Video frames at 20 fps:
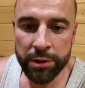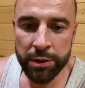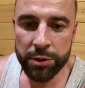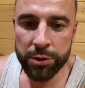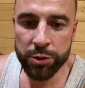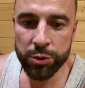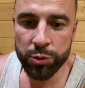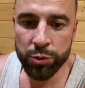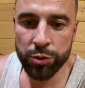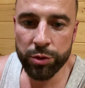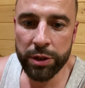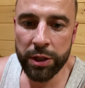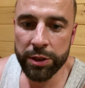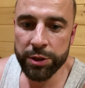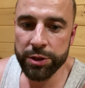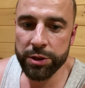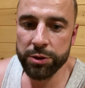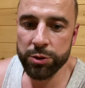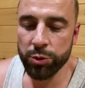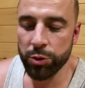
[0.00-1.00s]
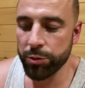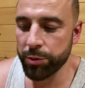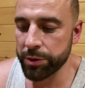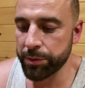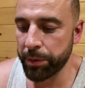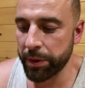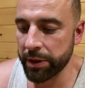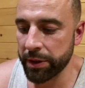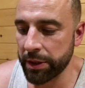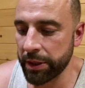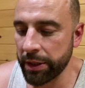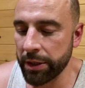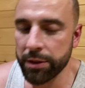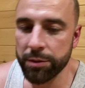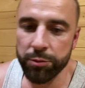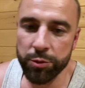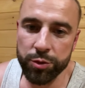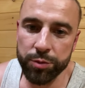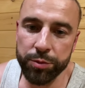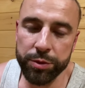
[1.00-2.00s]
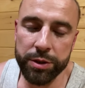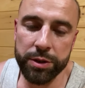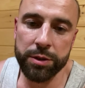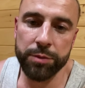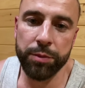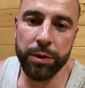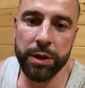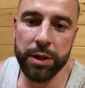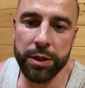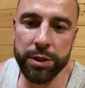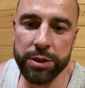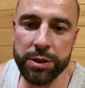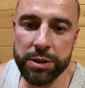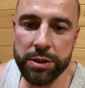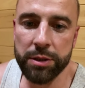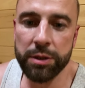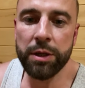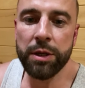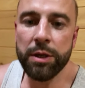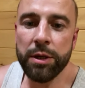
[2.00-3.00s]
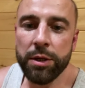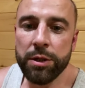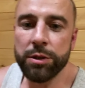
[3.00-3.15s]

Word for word: нарисую, каждая стоимость портрета, может быть, это покажется